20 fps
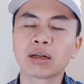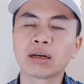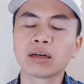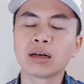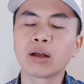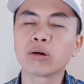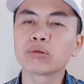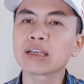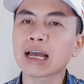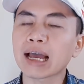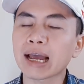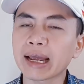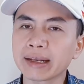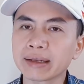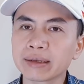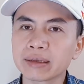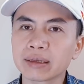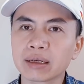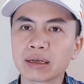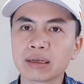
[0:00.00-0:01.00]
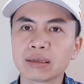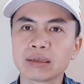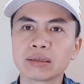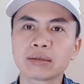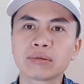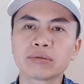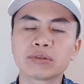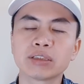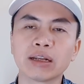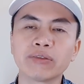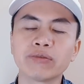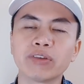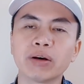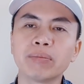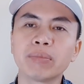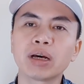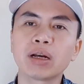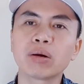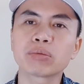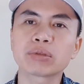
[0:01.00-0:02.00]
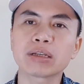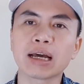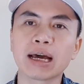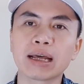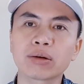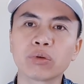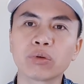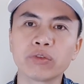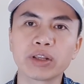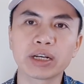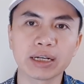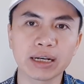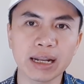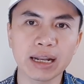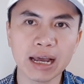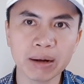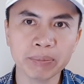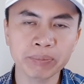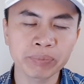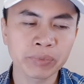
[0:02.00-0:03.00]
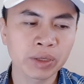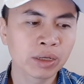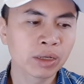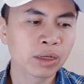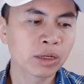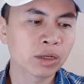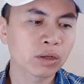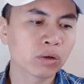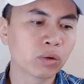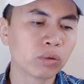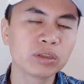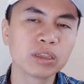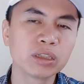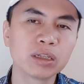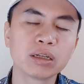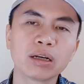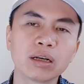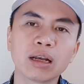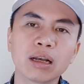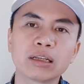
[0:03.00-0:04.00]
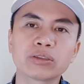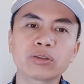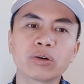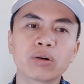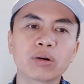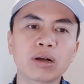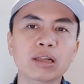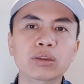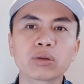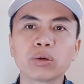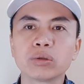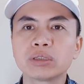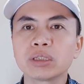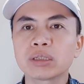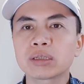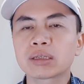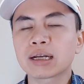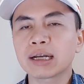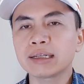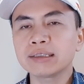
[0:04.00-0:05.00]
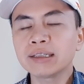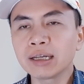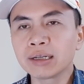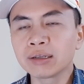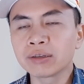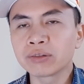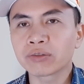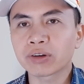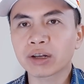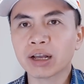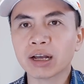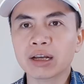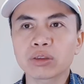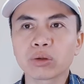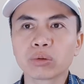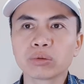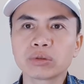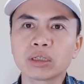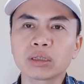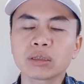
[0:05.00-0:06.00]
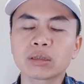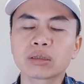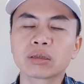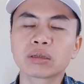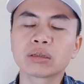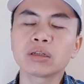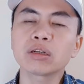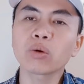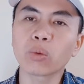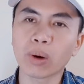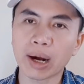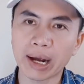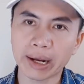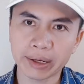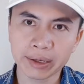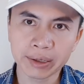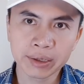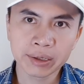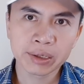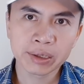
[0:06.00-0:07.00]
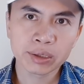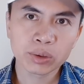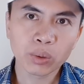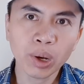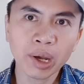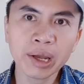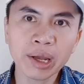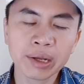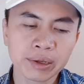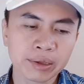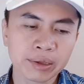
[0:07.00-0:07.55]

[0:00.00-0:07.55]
lâu dài uh, sản phẩm bất động sản của Việt Nam cũng như là cho các tổ chức cá nhân và các cái tổ chức nước ngoài thuê